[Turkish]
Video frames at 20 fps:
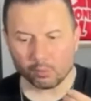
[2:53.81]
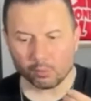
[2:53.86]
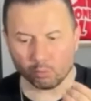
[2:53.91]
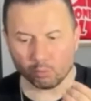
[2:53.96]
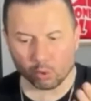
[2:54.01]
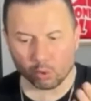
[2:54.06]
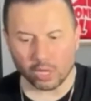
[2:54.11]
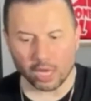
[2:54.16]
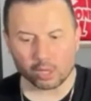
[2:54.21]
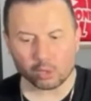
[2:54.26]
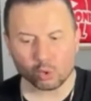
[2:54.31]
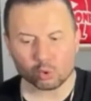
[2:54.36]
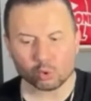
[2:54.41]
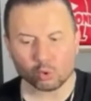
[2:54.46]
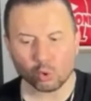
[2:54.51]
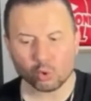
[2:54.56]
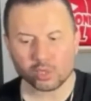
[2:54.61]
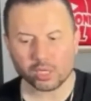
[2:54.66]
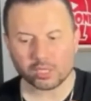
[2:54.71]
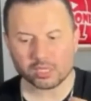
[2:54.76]
Monaco'da
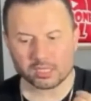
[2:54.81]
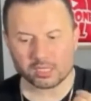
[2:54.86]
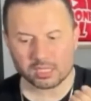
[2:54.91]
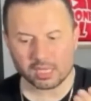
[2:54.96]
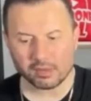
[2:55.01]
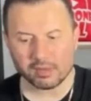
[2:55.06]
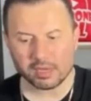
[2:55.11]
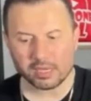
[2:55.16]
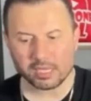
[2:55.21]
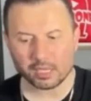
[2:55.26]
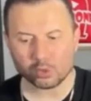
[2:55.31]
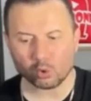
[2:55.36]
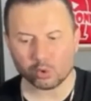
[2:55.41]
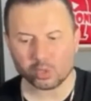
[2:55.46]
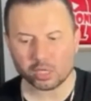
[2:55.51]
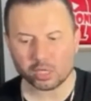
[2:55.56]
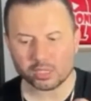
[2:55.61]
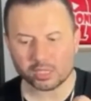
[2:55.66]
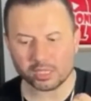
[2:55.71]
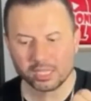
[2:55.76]
oynadı, Sevilla'da
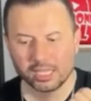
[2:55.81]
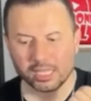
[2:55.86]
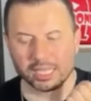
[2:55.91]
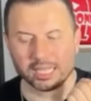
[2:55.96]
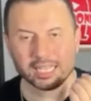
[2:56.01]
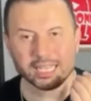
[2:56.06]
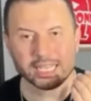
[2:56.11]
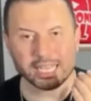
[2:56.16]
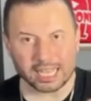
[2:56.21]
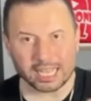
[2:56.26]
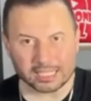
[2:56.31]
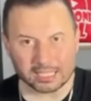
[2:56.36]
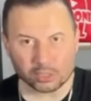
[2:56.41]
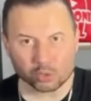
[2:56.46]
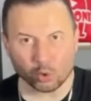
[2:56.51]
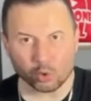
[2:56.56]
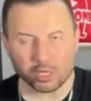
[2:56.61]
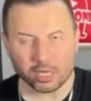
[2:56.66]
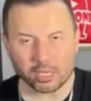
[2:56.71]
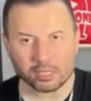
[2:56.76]
oynadı,
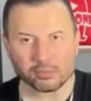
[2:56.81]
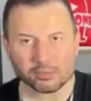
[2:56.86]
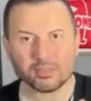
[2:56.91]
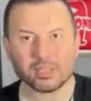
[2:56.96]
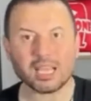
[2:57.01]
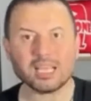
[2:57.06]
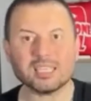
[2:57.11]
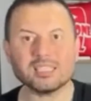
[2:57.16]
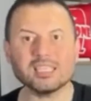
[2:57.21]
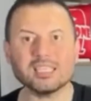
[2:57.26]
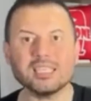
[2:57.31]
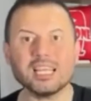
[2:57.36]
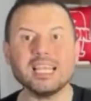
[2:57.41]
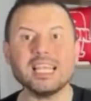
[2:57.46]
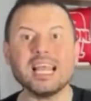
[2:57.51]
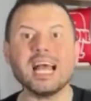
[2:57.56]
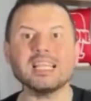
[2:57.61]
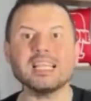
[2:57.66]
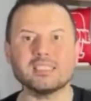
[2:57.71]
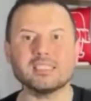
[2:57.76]
Lens'te oynadı. Fransa'da
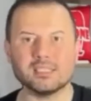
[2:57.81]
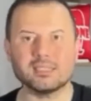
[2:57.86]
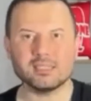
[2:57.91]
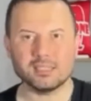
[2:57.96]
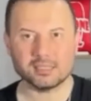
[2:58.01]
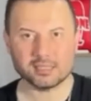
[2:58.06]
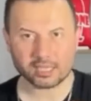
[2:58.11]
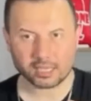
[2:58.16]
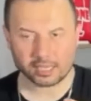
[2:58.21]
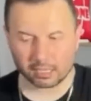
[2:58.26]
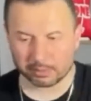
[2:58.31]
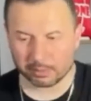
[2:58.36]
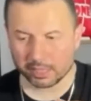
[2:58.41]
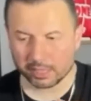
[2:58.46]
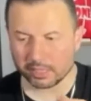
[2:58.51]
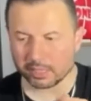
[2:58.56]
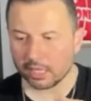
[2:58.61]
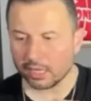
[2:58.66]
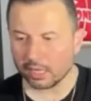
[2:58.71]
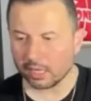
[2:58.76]
Lens
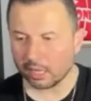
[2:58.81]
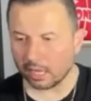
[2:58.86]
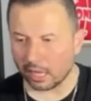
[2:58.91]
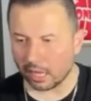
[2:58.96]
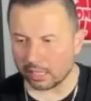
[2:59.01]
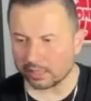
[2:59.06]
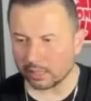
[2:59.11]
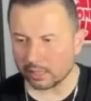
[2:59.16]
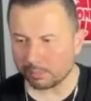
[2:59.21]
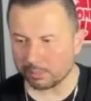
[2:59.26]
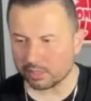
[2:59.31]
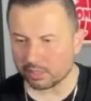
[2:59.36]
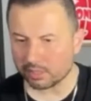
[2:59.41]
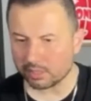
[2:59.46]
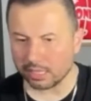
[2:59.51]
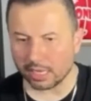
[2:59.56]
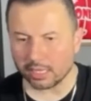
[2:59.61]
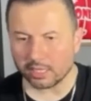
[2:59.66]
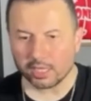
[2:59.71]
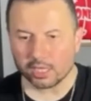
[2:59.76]
takımının
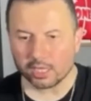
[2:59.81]
altyapısından